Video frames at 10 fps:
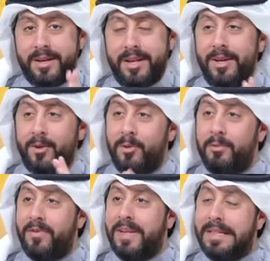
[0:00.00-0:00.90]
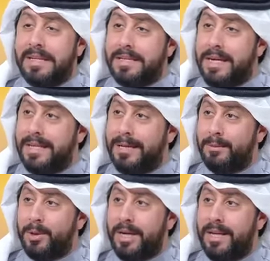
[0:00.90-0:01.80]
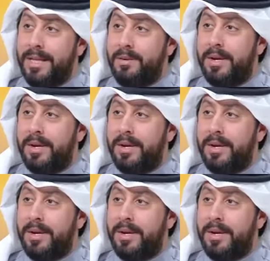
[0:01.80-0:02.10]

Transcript: قد يكون مفيد للساده المشاهدين